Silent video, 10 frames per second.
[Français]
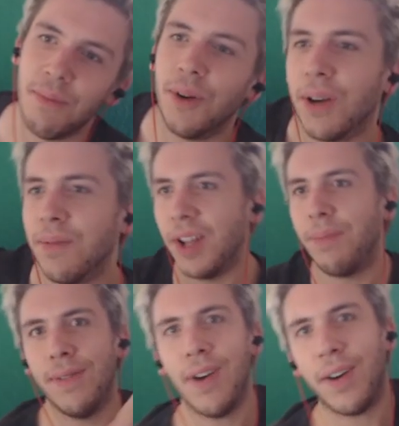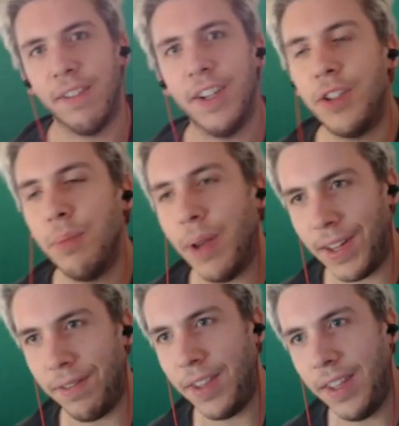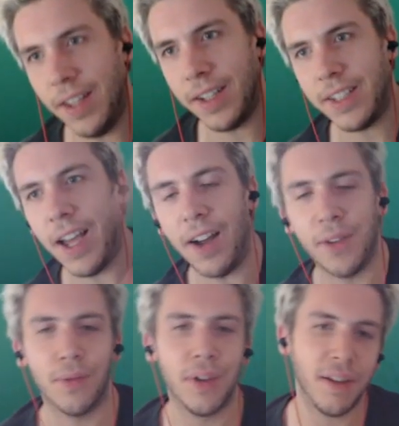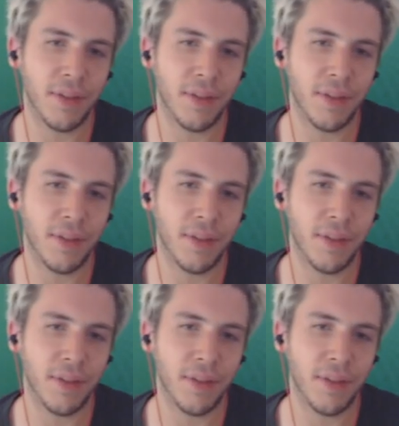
Bon comme vous avez pu le voir, on avait le super défi, etc, donc on voulait le